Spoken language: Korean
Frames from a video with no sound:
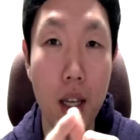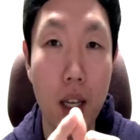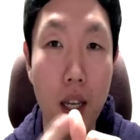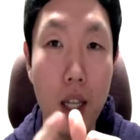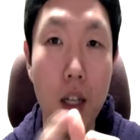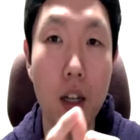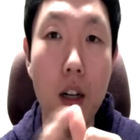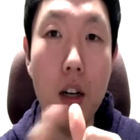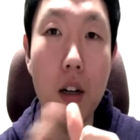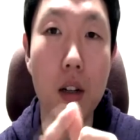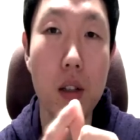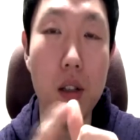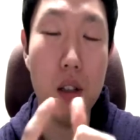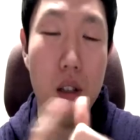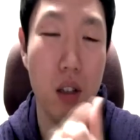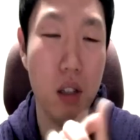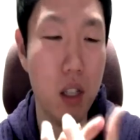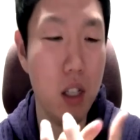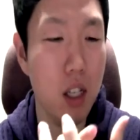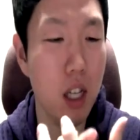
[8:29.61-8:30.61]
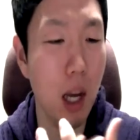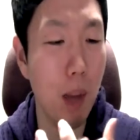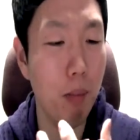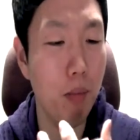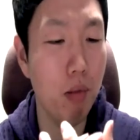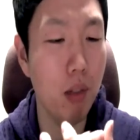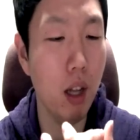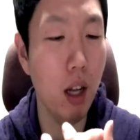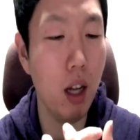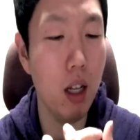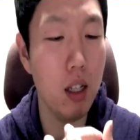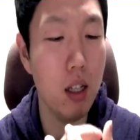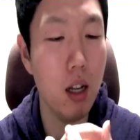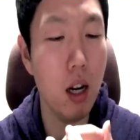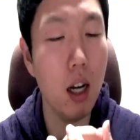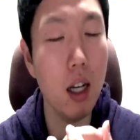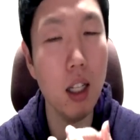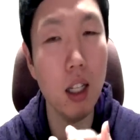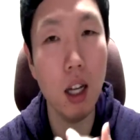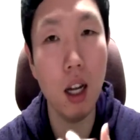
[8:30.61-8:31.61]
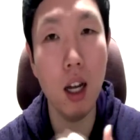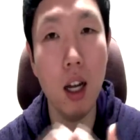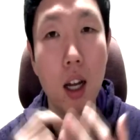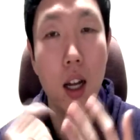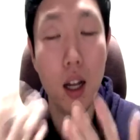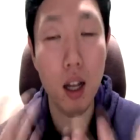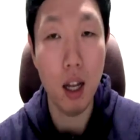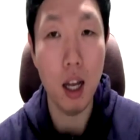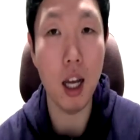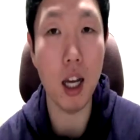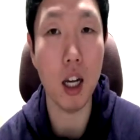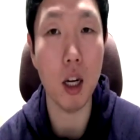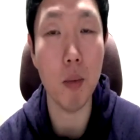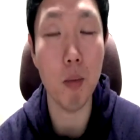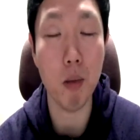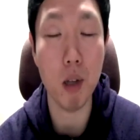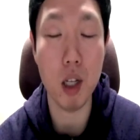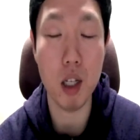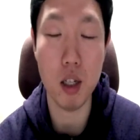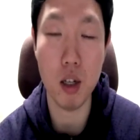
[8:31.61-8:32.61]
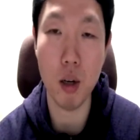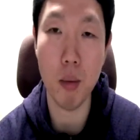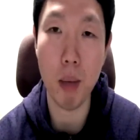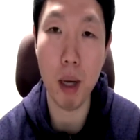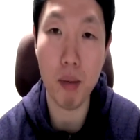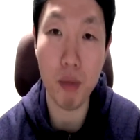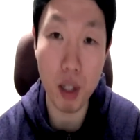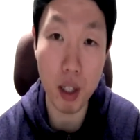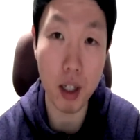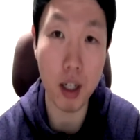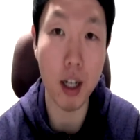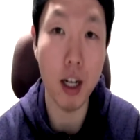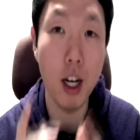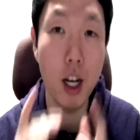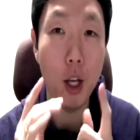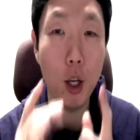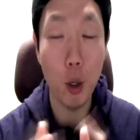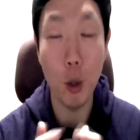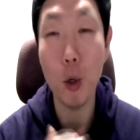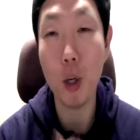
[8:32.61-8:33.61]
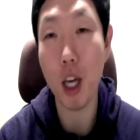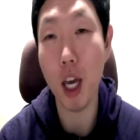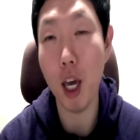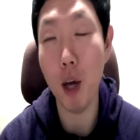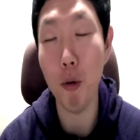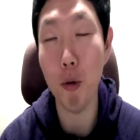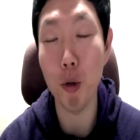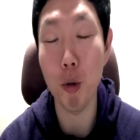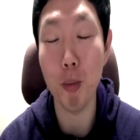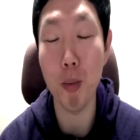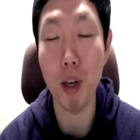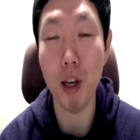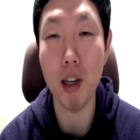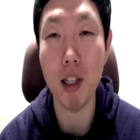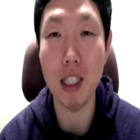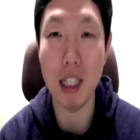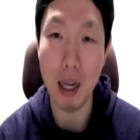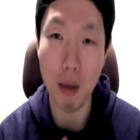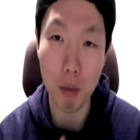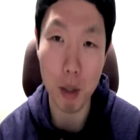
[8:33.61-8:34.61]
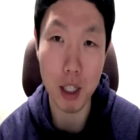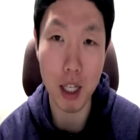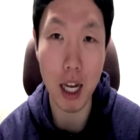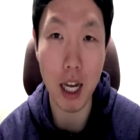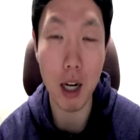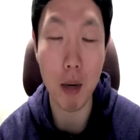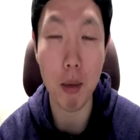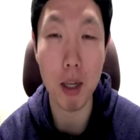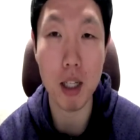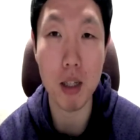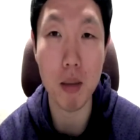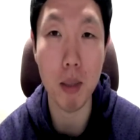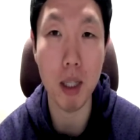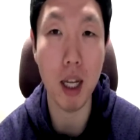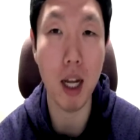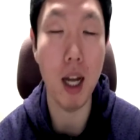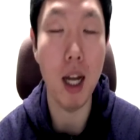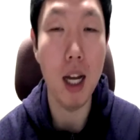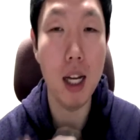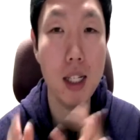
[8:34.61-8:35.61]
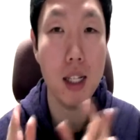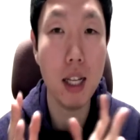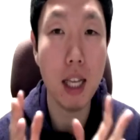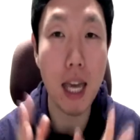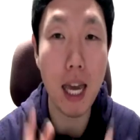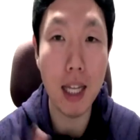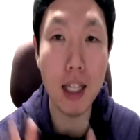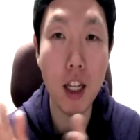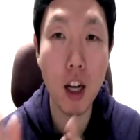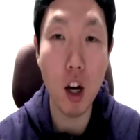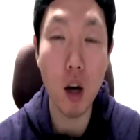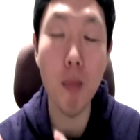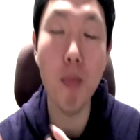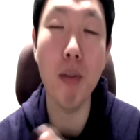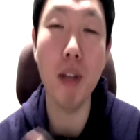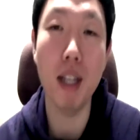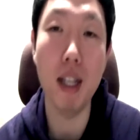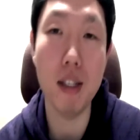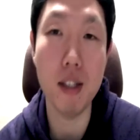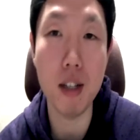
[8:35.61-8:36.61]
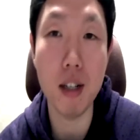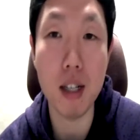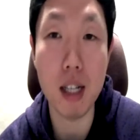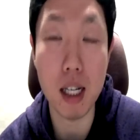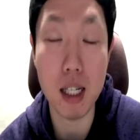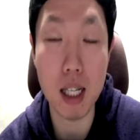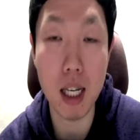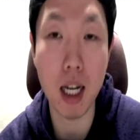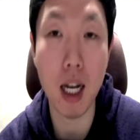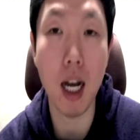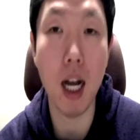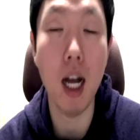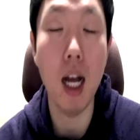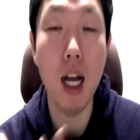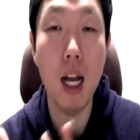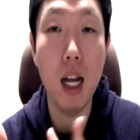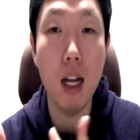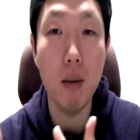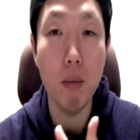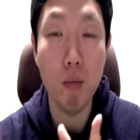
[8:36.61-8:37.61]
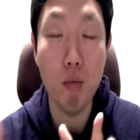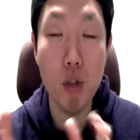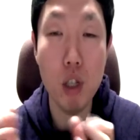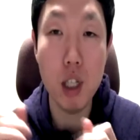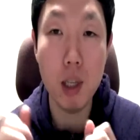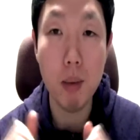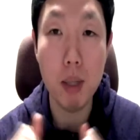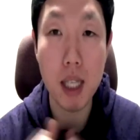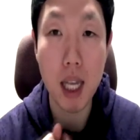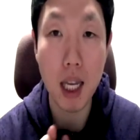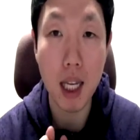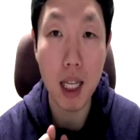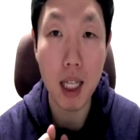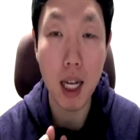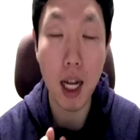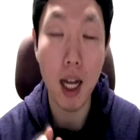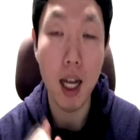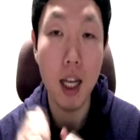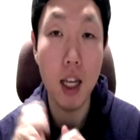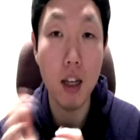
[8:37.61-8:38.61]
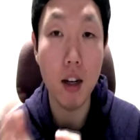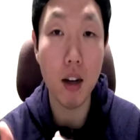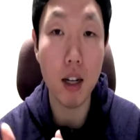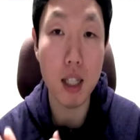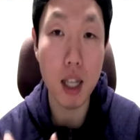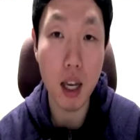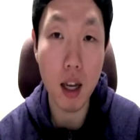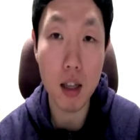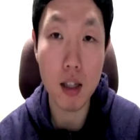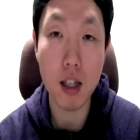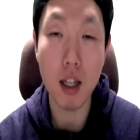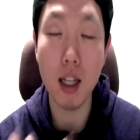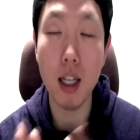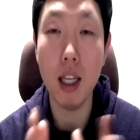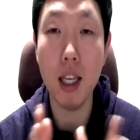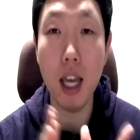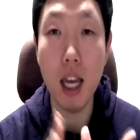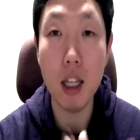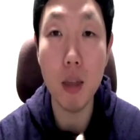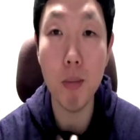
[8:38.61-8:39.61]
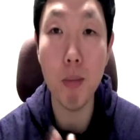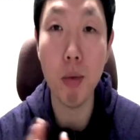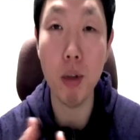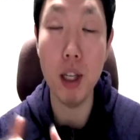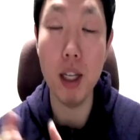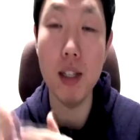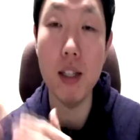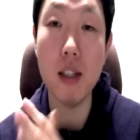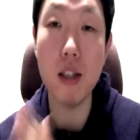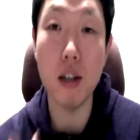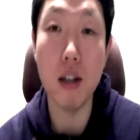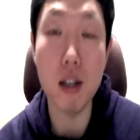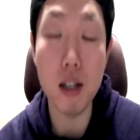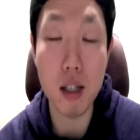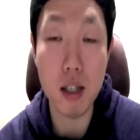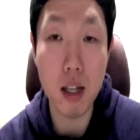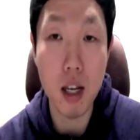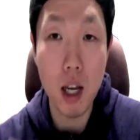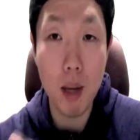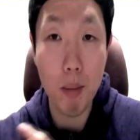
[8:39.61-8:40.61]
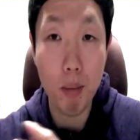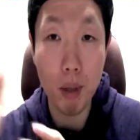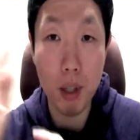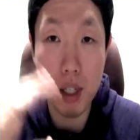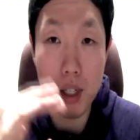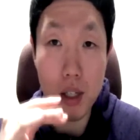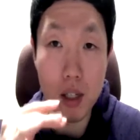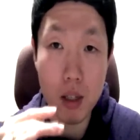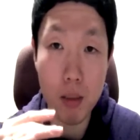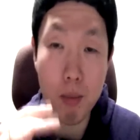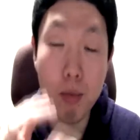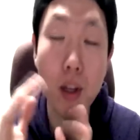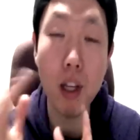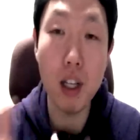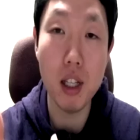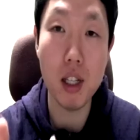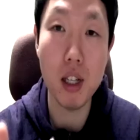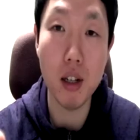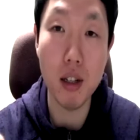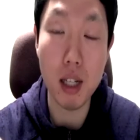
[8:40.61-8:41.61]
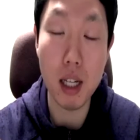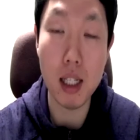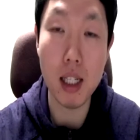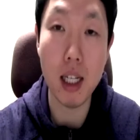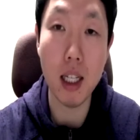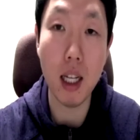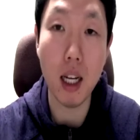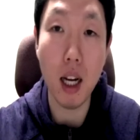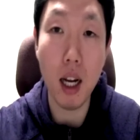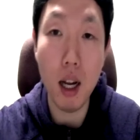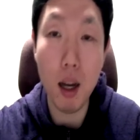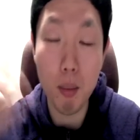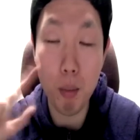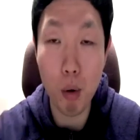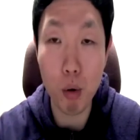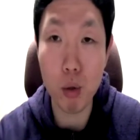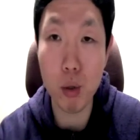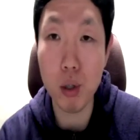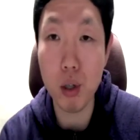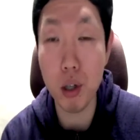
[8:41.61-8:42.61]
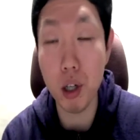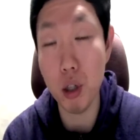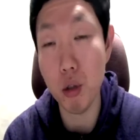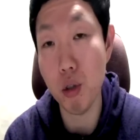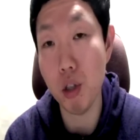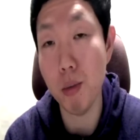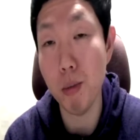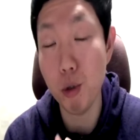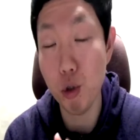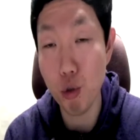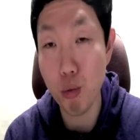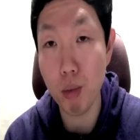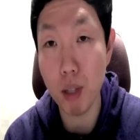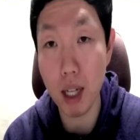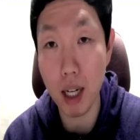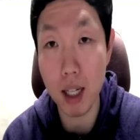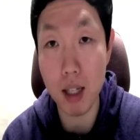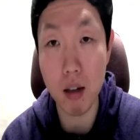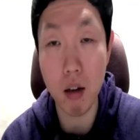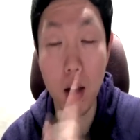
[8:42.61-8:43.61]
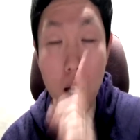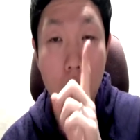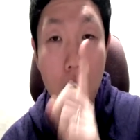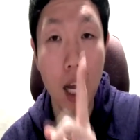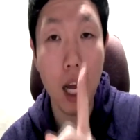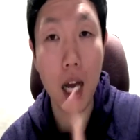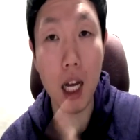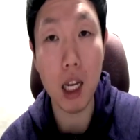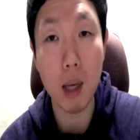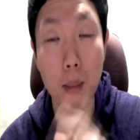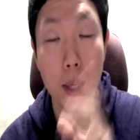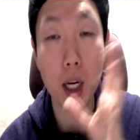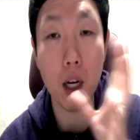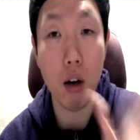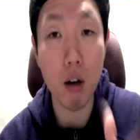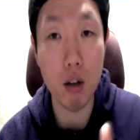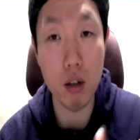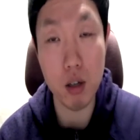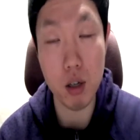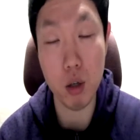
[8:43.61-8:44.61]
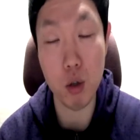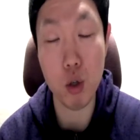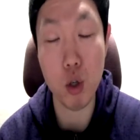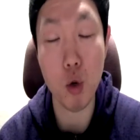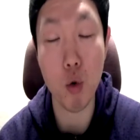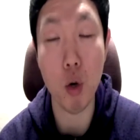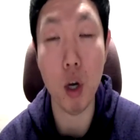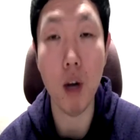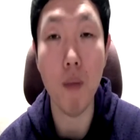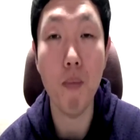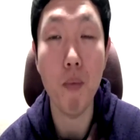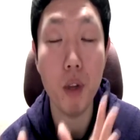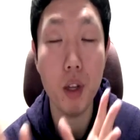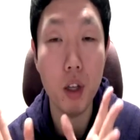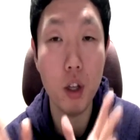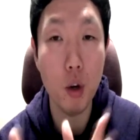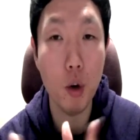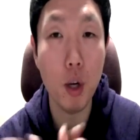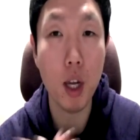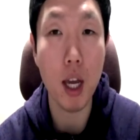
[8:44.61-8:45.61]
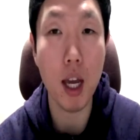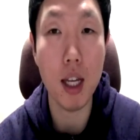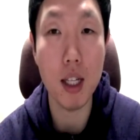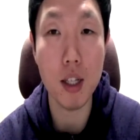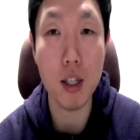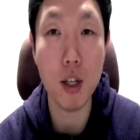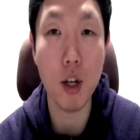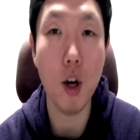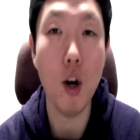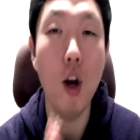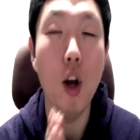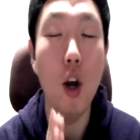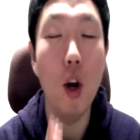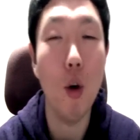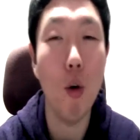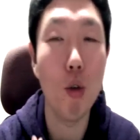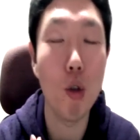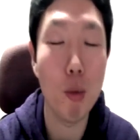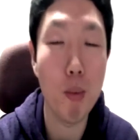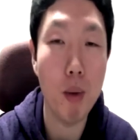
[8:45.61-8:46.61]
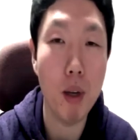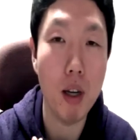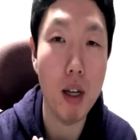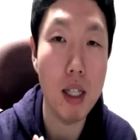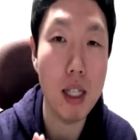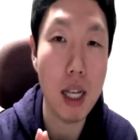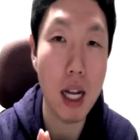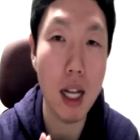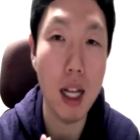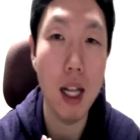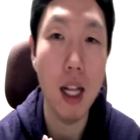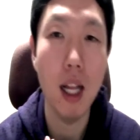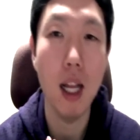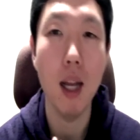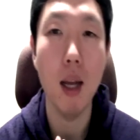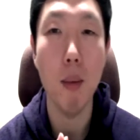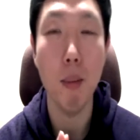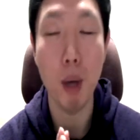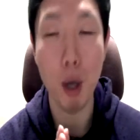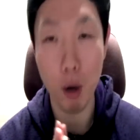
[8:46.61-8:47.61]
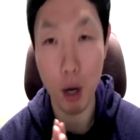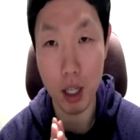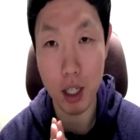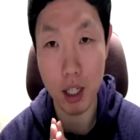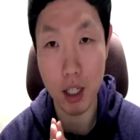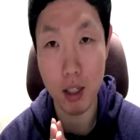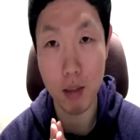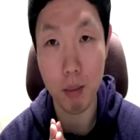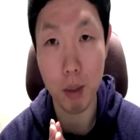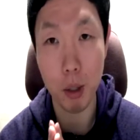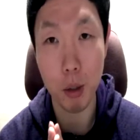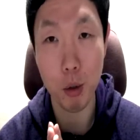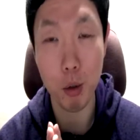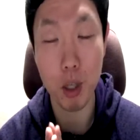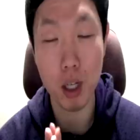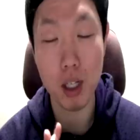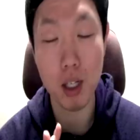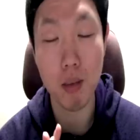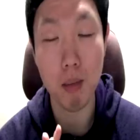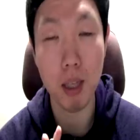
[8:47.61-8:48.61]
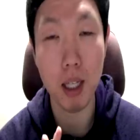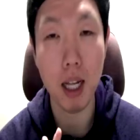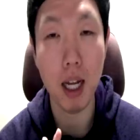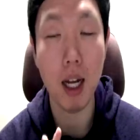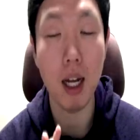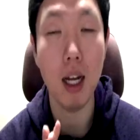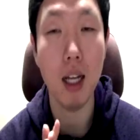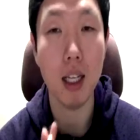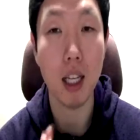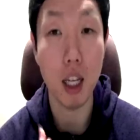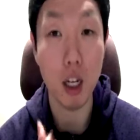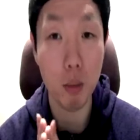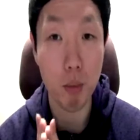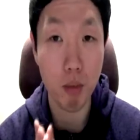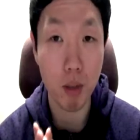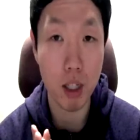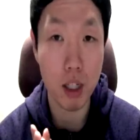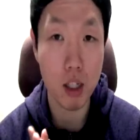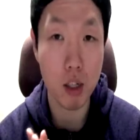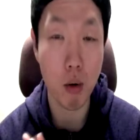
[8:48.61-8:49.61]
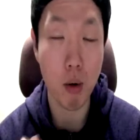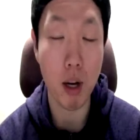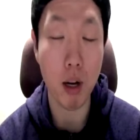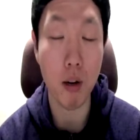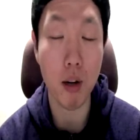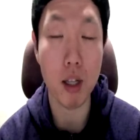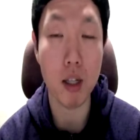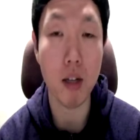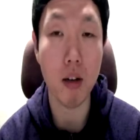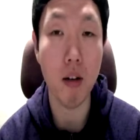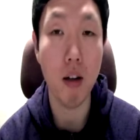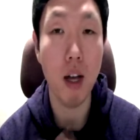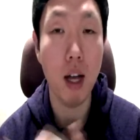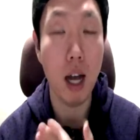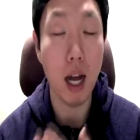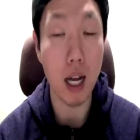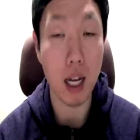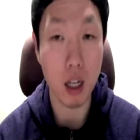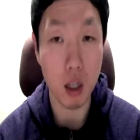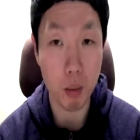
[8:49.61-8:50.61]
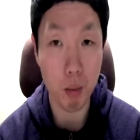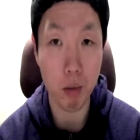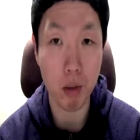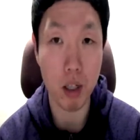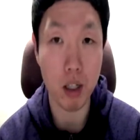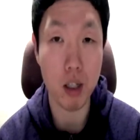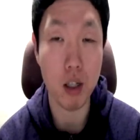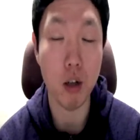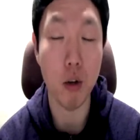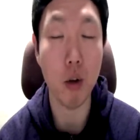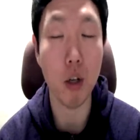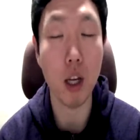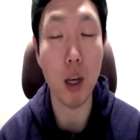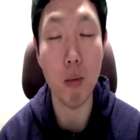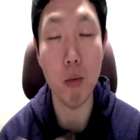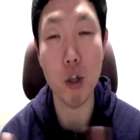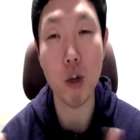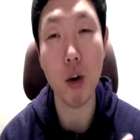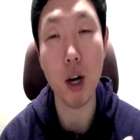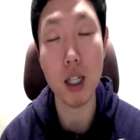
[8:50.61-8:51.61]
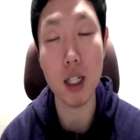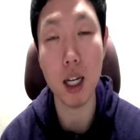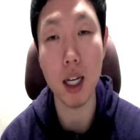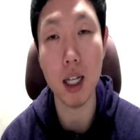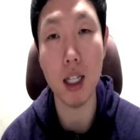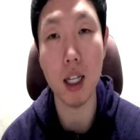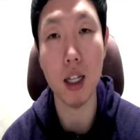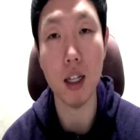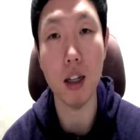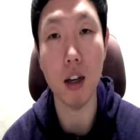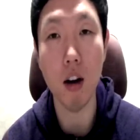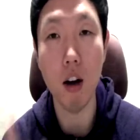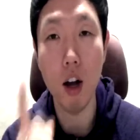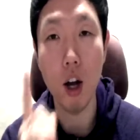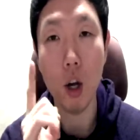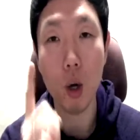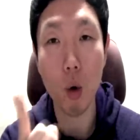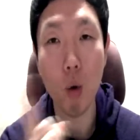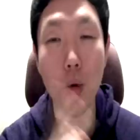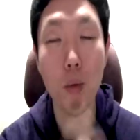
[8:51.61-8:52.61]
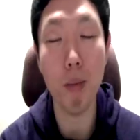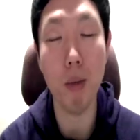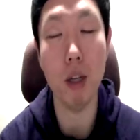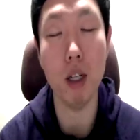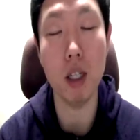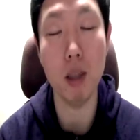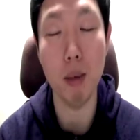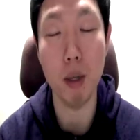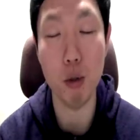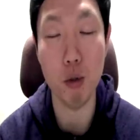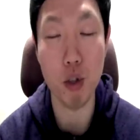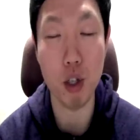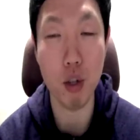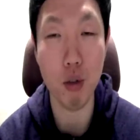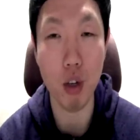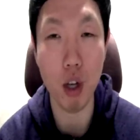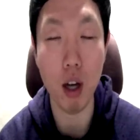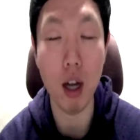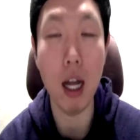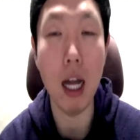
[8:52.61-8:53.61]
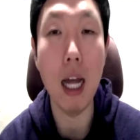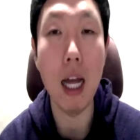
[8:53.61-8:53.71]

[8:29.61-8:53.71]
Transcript: It hurts. 이게 진짜 아프다, 쓰라리다. I got a blister on my finger. 이렇게 오늘패한 야무지게 알아봤습니다. 그래서 get a blister 자체가 물집이 생기다. 여러 개 생겼을 때는 get blisters. blister, blister 자체에다가 복수 처리해 주시면 충분하겠죠. 한 개면은 어를 써주시고요. 이렇게 하셔서 오늘패한 잘 배워가셨으면 좋겠습니다. Get a blister 활용해서 I got a blister 이렇게 문장 확장했다는 거 꼭 명심해 주시고요.